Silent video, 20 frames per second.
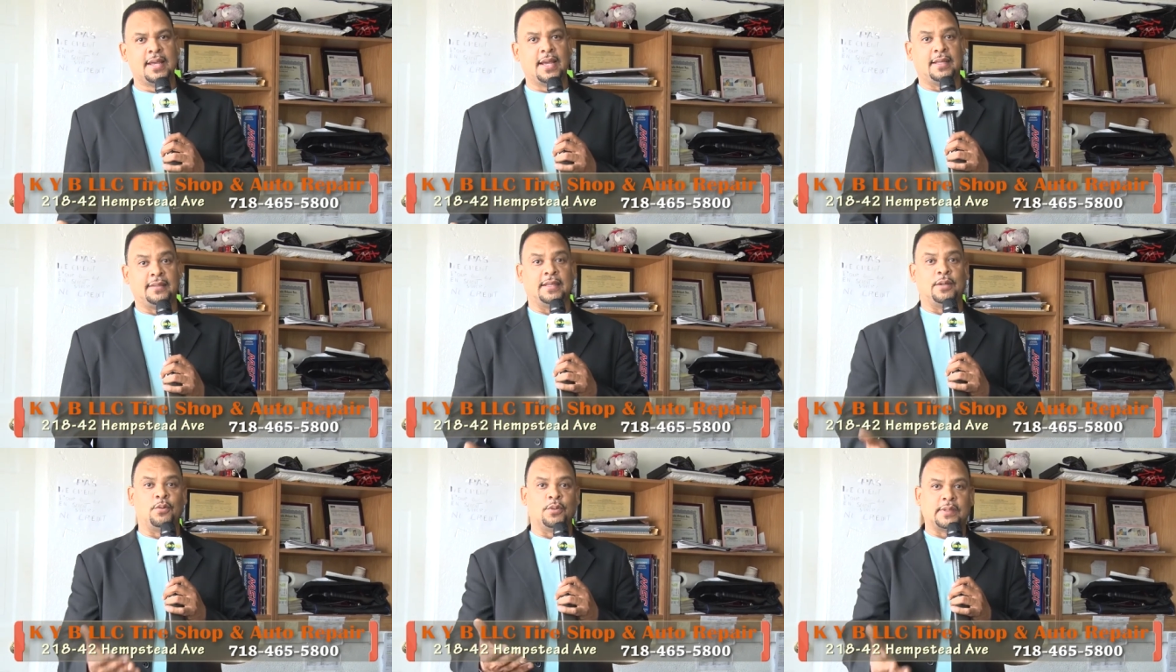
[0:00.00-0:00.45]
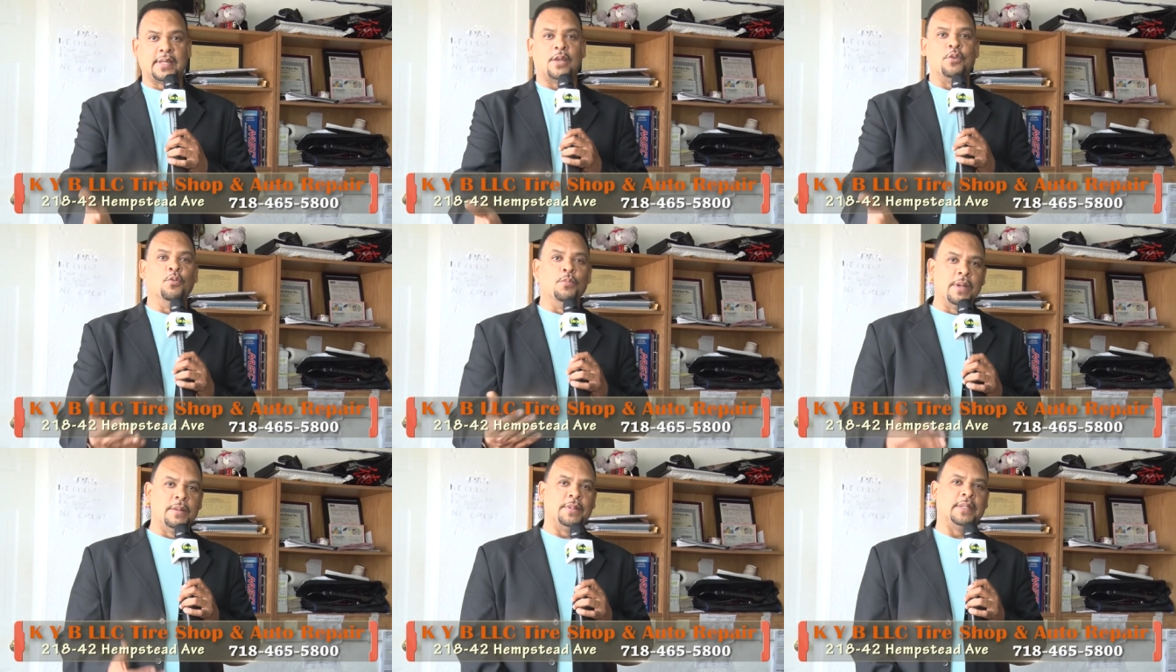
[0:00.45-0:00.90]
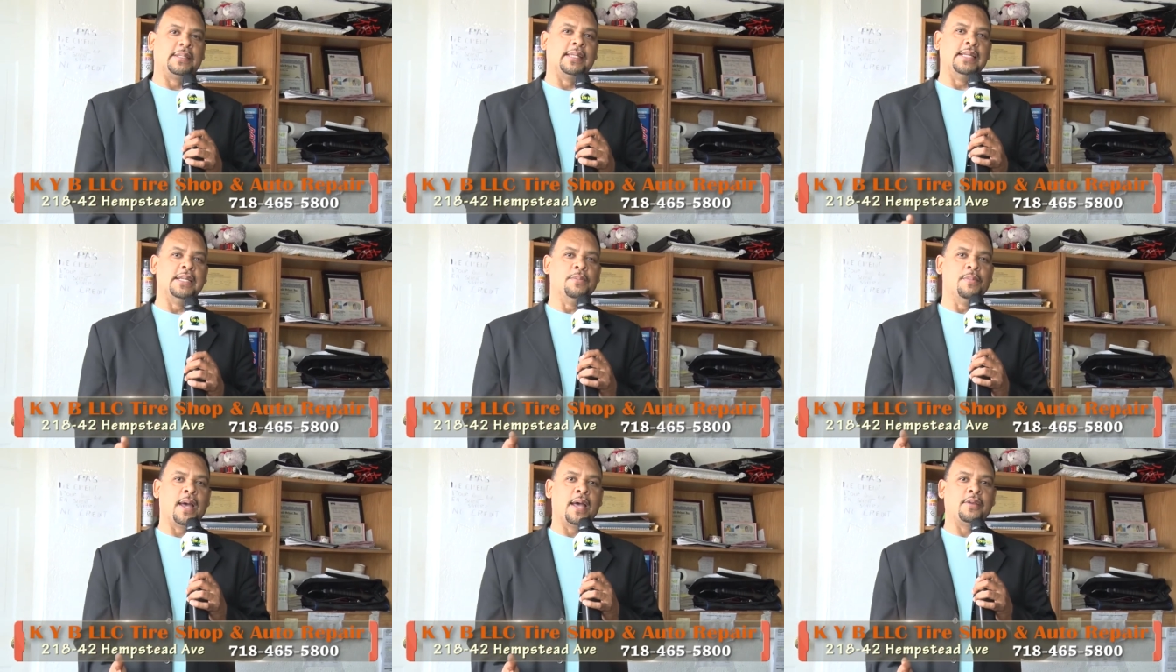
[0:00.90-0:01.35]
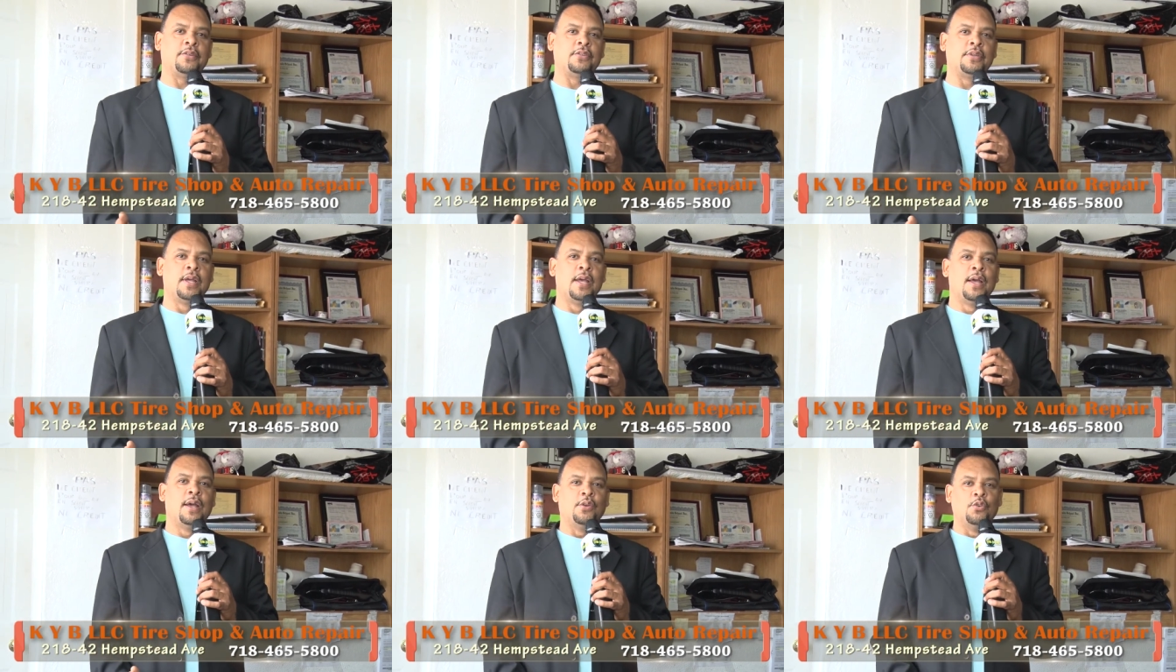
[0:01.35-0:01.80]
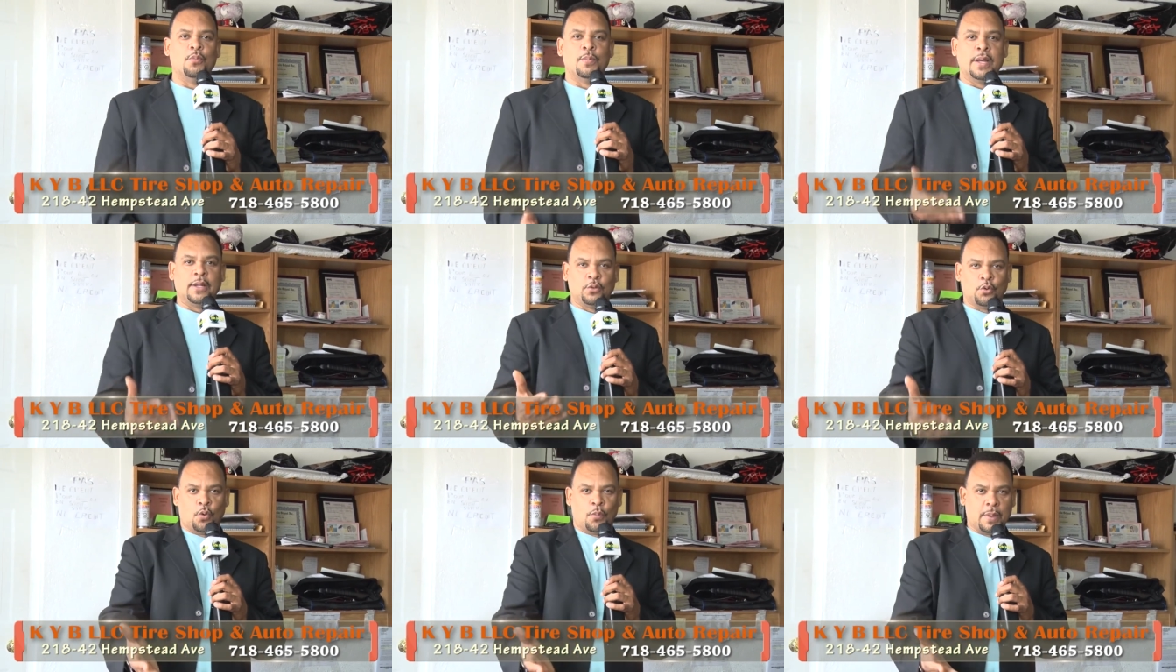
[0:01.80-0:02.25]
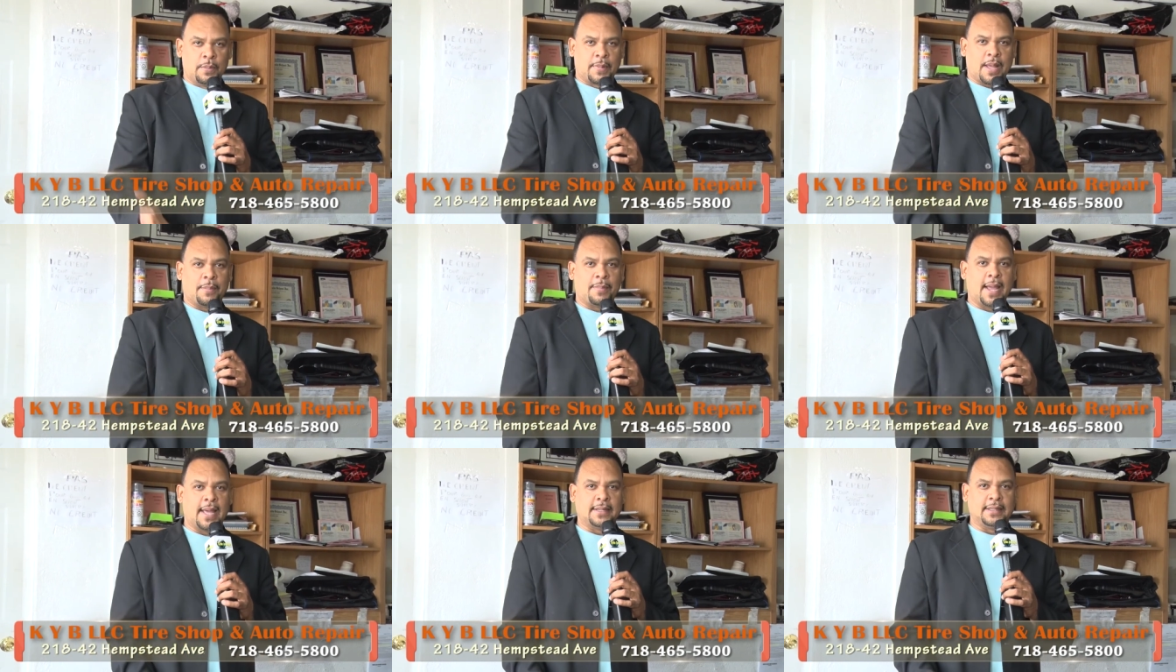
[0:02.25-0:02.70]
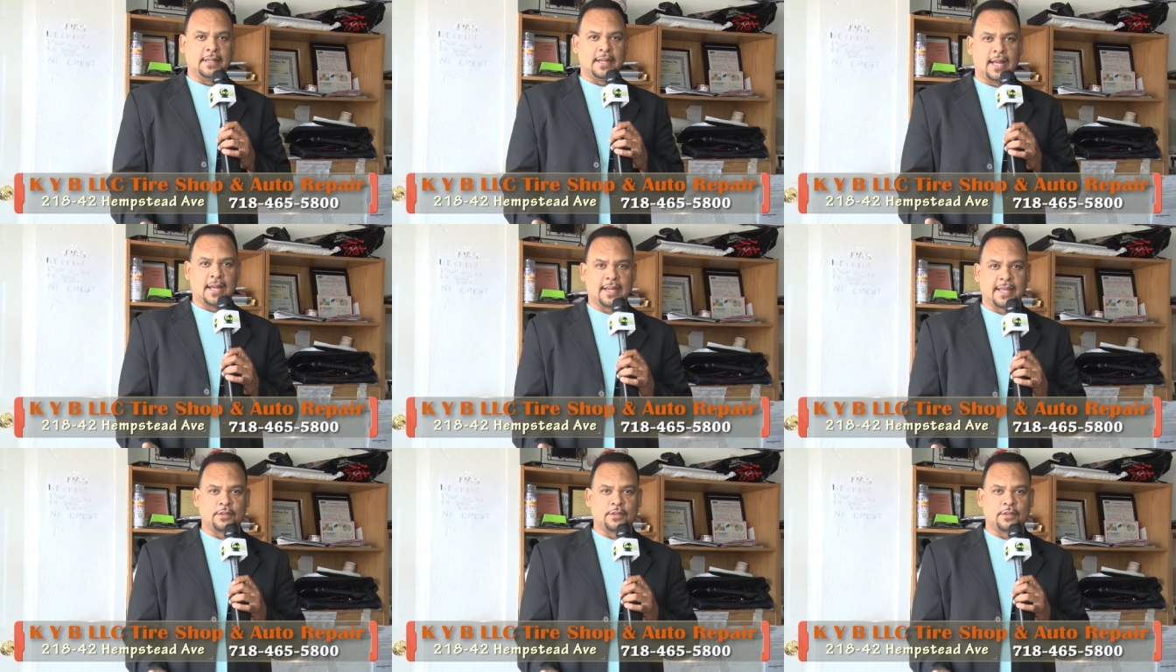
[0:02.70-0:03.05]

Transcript: Et c'est comme ça, nous-mêmes, dans image nous demandons même cap garder là,